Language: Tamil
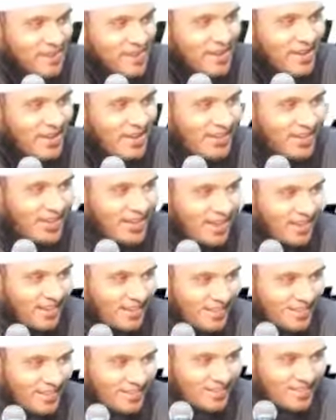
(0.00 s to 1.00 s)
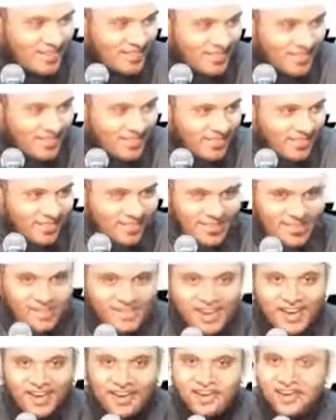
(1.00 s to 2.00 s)
எப்படி அழைக்கிறார்
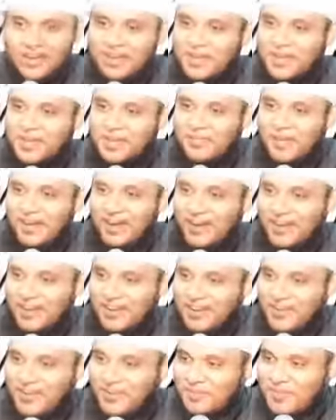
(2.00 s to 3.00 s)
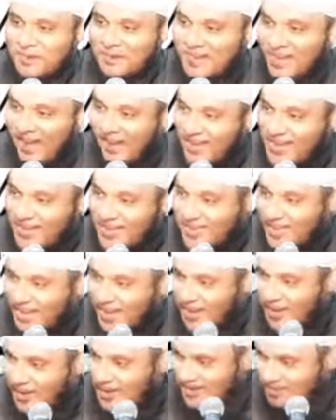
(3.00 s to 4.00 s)
யா ரஹீம் யா ரஹீம் என்று
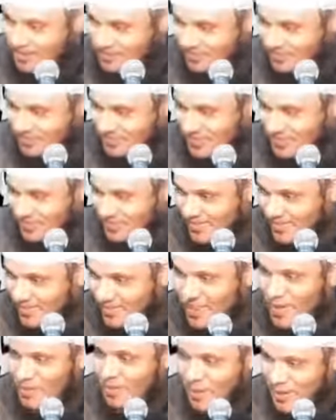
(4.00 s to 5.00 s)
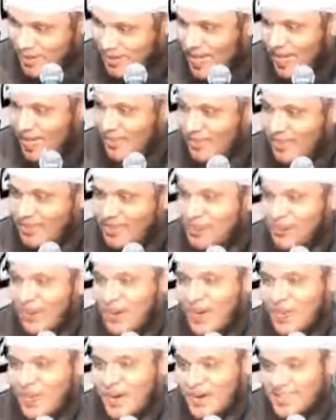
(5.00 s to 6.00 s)
அழைக்கிறார் பின்னால் வந்து
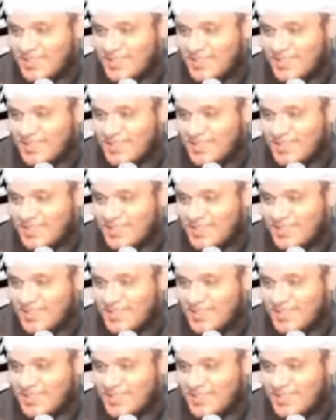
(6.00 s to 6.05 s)
ஒரு